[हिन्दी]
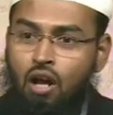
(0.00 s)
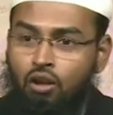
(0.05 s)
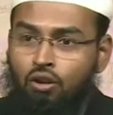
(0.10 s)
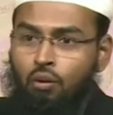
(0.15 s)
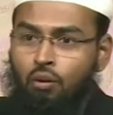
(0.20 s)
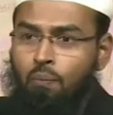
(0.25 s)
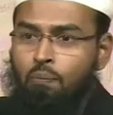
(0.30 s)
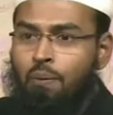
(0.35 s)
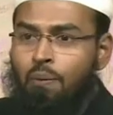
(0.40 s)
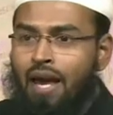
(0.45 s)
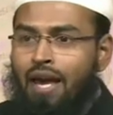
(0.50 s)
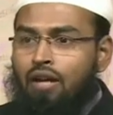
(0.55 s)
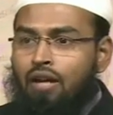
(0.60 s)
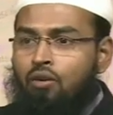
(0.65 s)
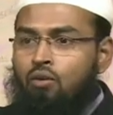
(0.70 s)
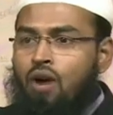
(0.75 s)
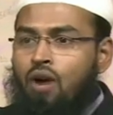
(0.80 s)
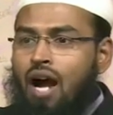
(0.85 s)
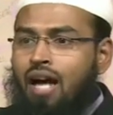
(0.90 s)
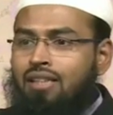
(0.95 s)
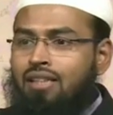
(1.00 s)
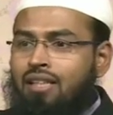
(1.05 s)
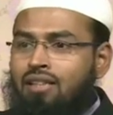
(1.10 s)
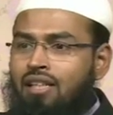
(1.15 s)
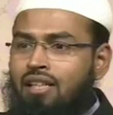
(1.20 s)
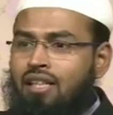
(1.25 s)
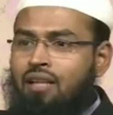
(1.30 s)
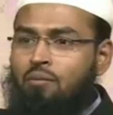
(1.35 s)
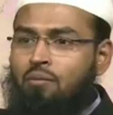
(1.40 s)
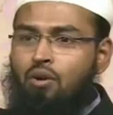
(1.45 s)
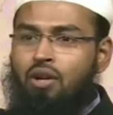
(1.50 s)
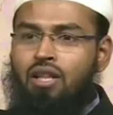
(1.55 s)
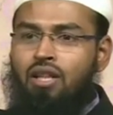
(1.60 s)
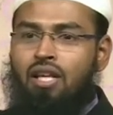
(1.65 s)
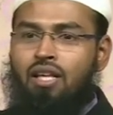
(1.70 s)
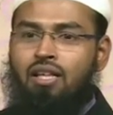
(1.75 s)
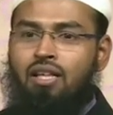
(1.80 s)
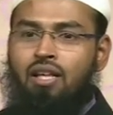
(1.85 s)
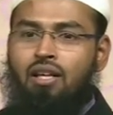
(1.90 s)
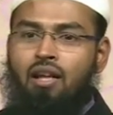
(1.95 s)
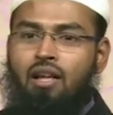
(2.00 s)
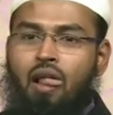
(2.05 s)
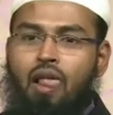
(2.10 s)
तो पैर को आदत ही नहीं है मुड़ने की